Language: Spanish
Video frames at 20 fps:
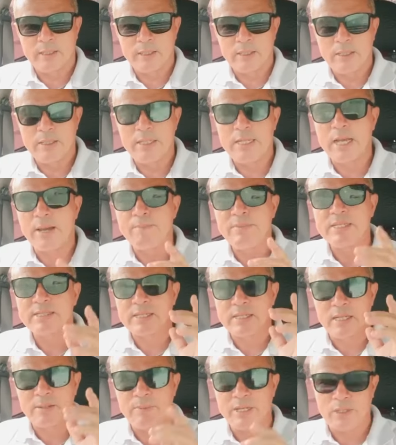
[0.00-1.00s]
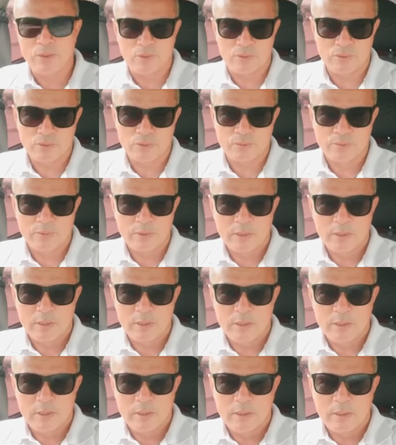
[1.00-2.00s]
ni a mis enemigos,
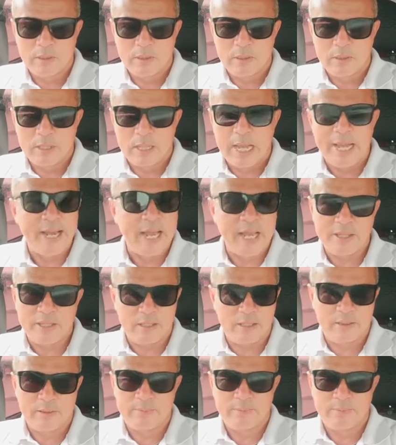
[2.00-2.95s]
a nadie.